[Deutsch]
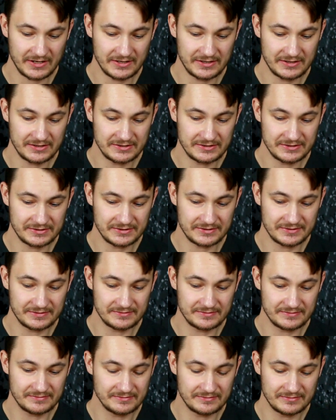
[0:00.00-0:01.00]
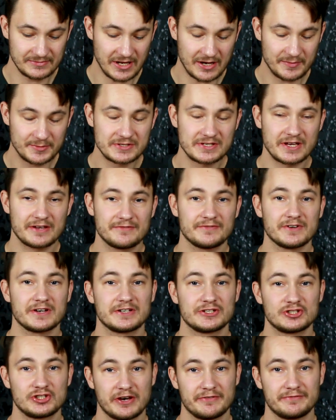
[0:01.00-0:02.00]
äh, die haben es einfach
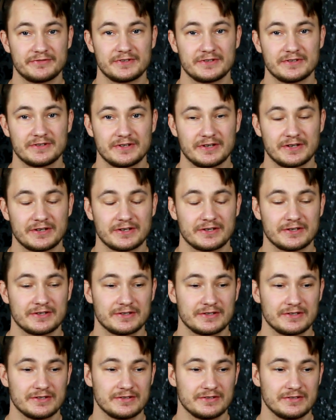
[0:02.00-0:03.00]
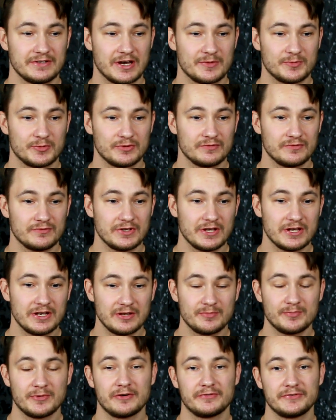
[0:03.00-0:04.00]
geschafft. Äh, die haben irgendwie ihr
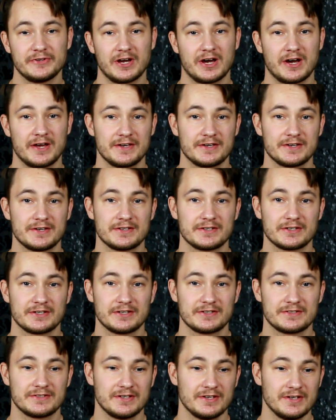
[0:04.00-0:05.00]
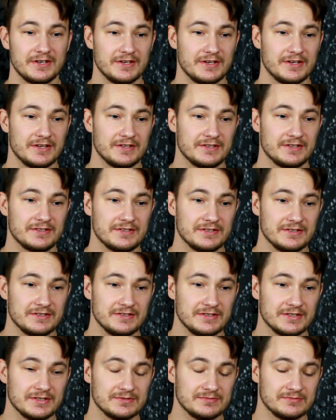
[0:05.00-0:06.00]
Leben auf die Reihe gekriegt.
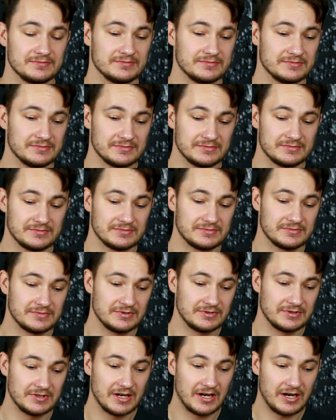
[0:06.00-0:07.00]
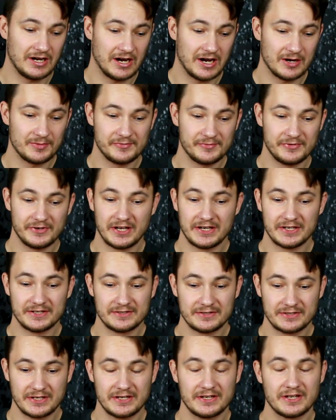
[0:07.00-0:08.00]
Die haben
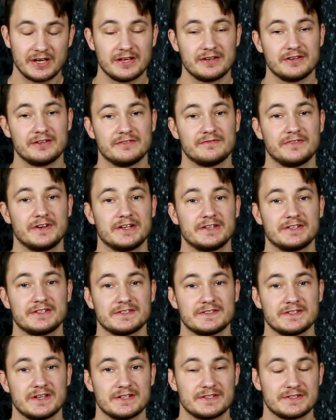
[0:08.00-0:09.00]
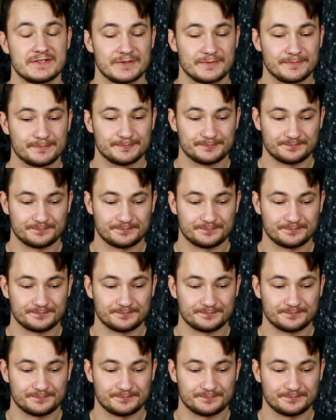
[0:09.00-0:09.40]
vielleicht Kinder in die Welt gesetzt.